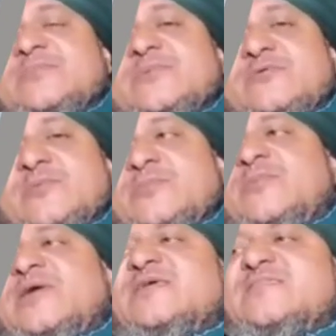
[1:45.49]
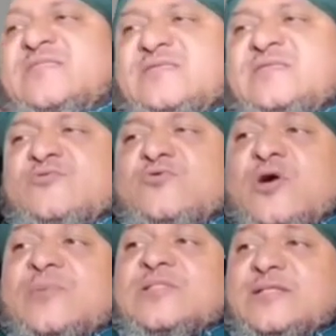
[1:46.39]
नबी में भी बाद ऐसी चीज़ें जो
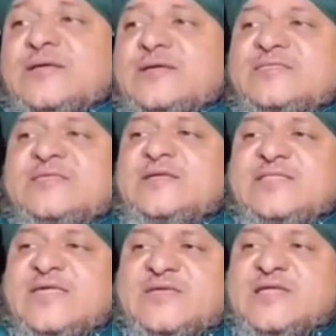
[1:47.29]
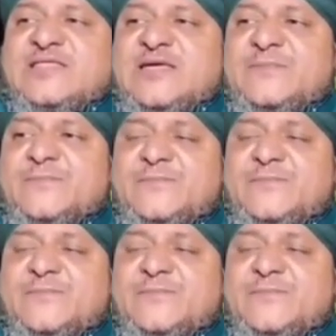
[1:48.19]
कॉमन जिनकी तासीरत हैं